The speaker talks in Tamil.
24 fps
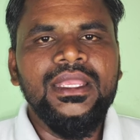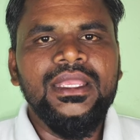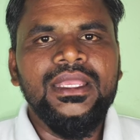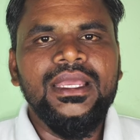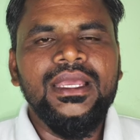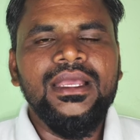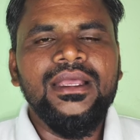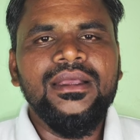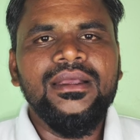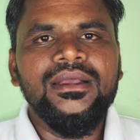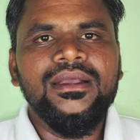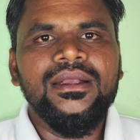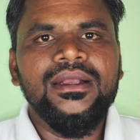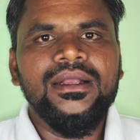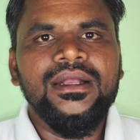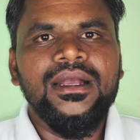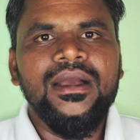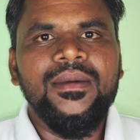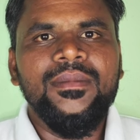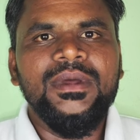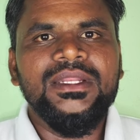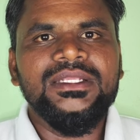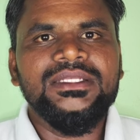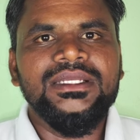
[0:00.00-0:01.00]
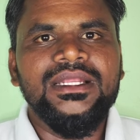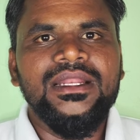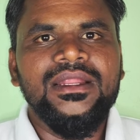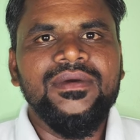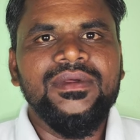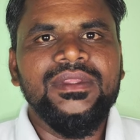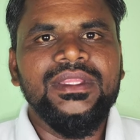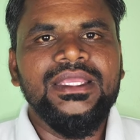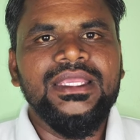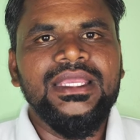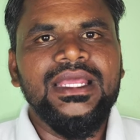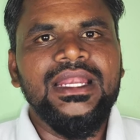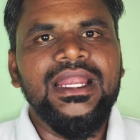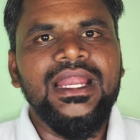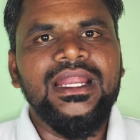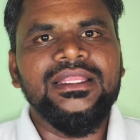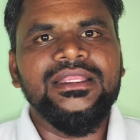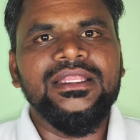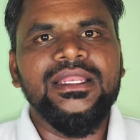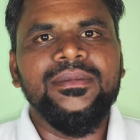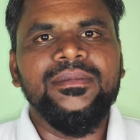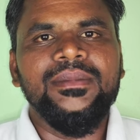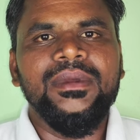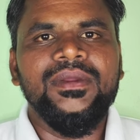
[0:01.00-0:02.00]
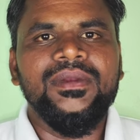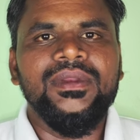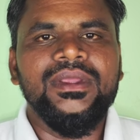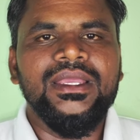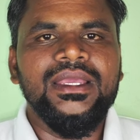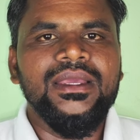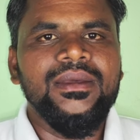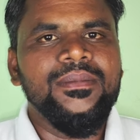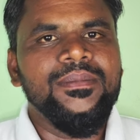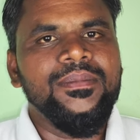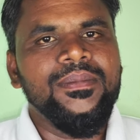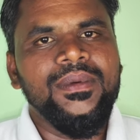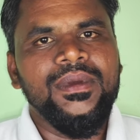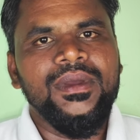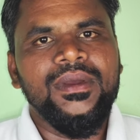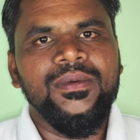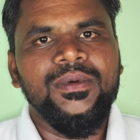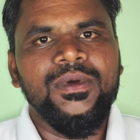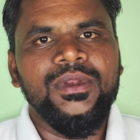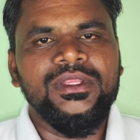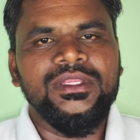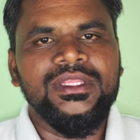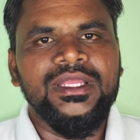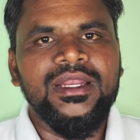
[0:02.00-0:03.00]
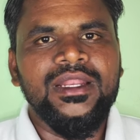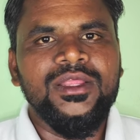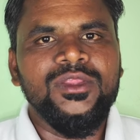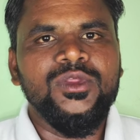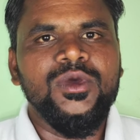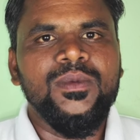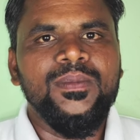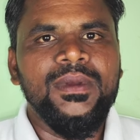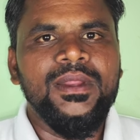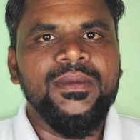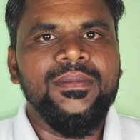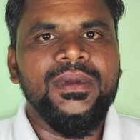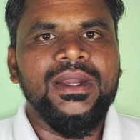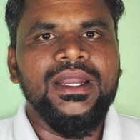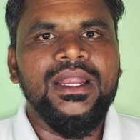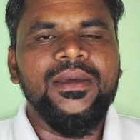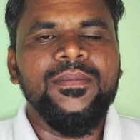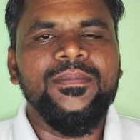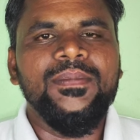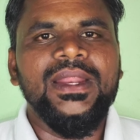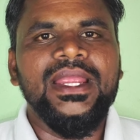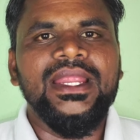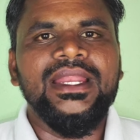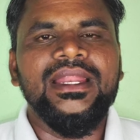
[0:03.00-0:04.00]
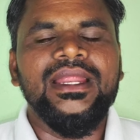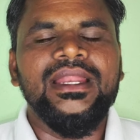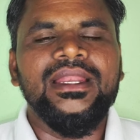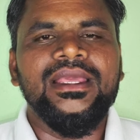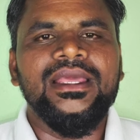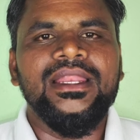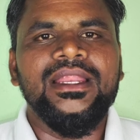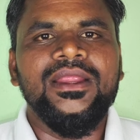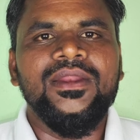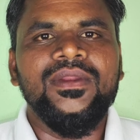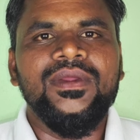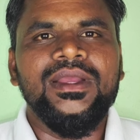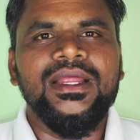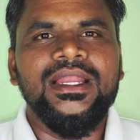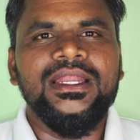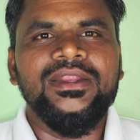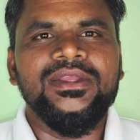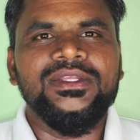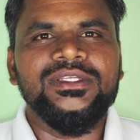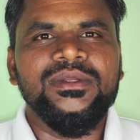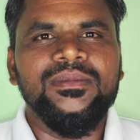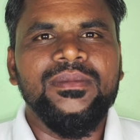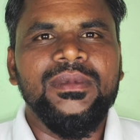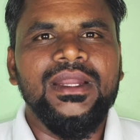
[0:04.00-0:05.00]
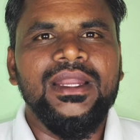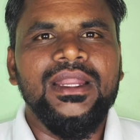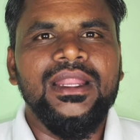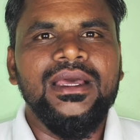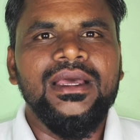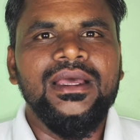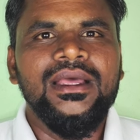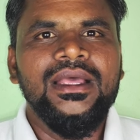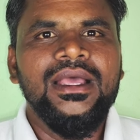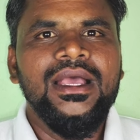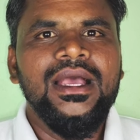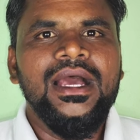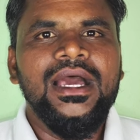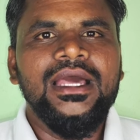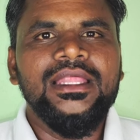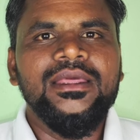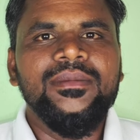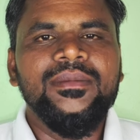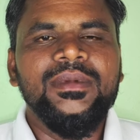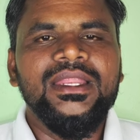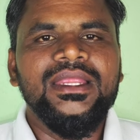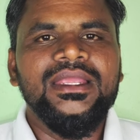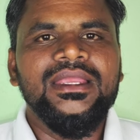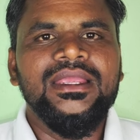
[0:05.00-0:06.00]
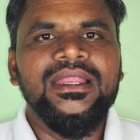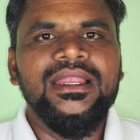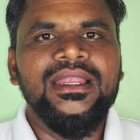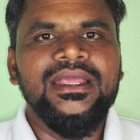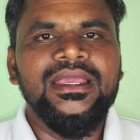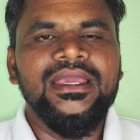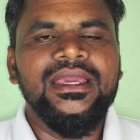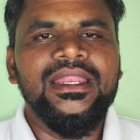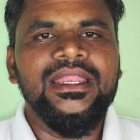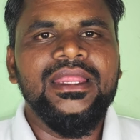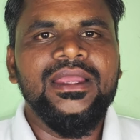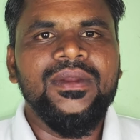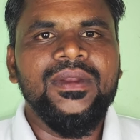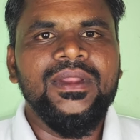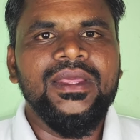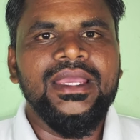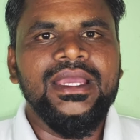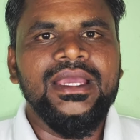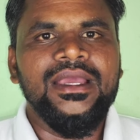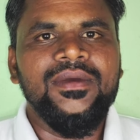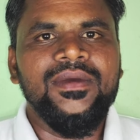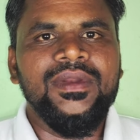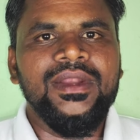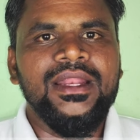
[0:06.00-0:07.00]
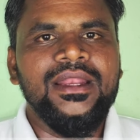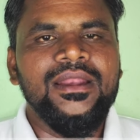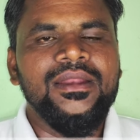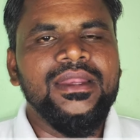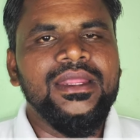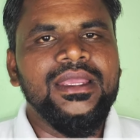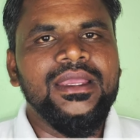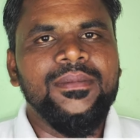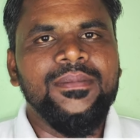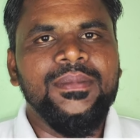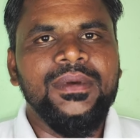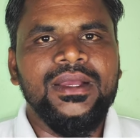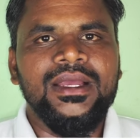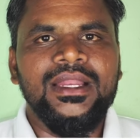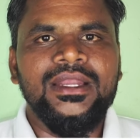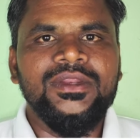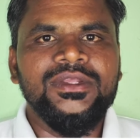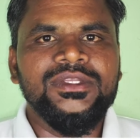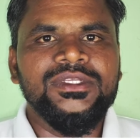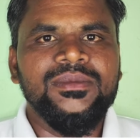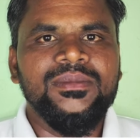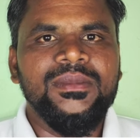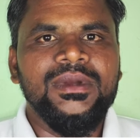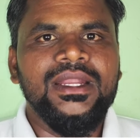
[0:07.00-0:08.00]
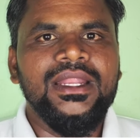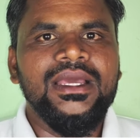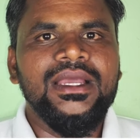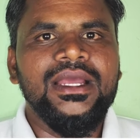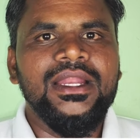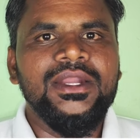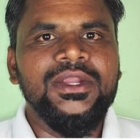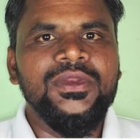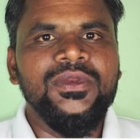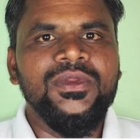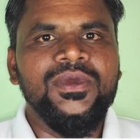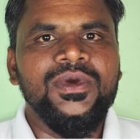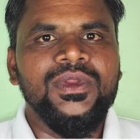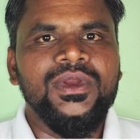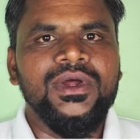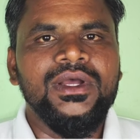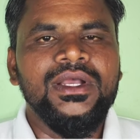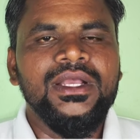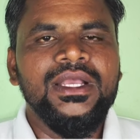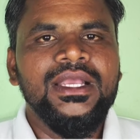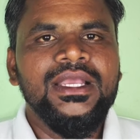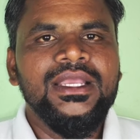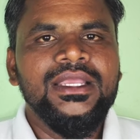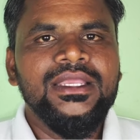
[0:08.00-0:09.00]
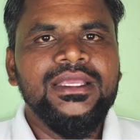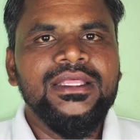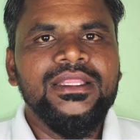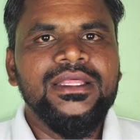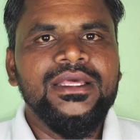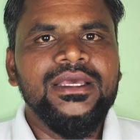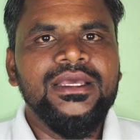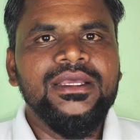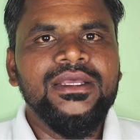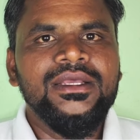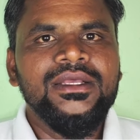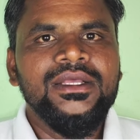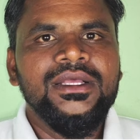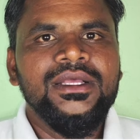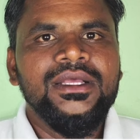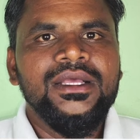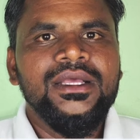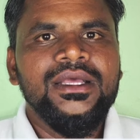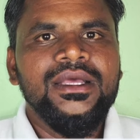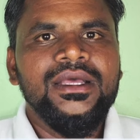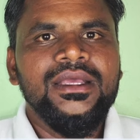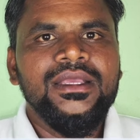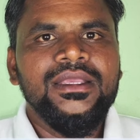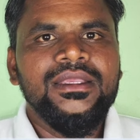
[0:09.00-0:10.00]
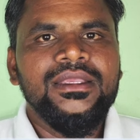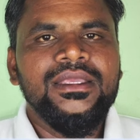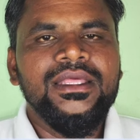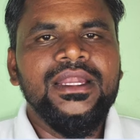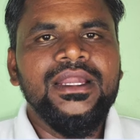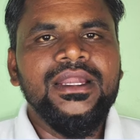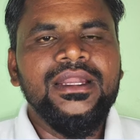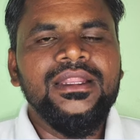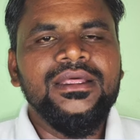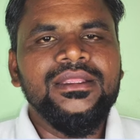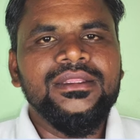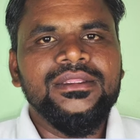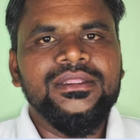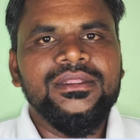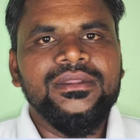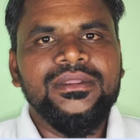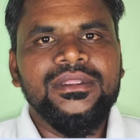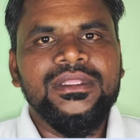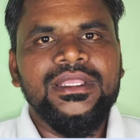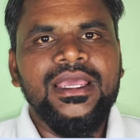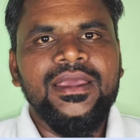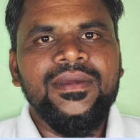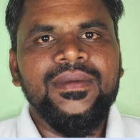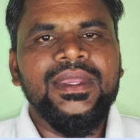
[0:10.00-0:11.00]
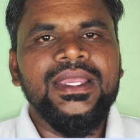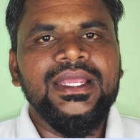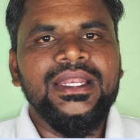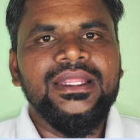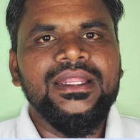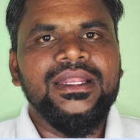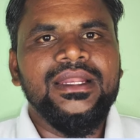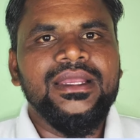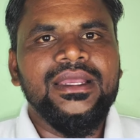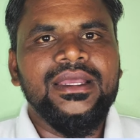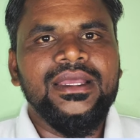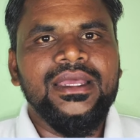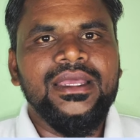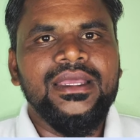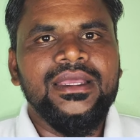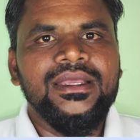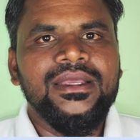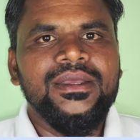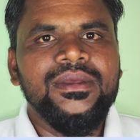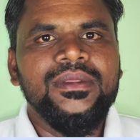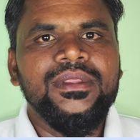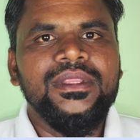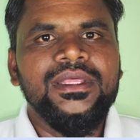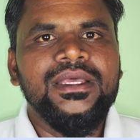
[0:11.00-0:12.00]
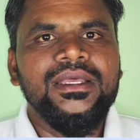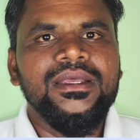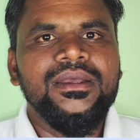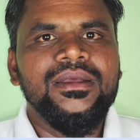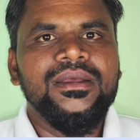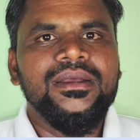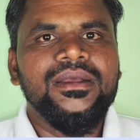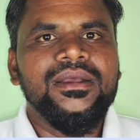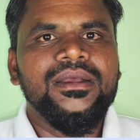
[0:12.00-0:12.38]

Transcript: நீங்கள் கமர்ஷியலாக வந்து எல்லா இடத்துலையுமே நீங்கள் ஒரு தென்னந்தோப்புலையும் பண்ணலாம் பிளைனான ஏரியாவிலையும் கல்டிவேஷன் பண்ணலாம் அதே மாதிரி ஹில்லி ஏரியாவில் எங்கே வேணாலும் நீங்கள் இப்போ கல்டிவேஷன் பண்ணலாம் கண்டினியூ வரும் இது இரண்டு தேவைகள் இருக்குங்க இது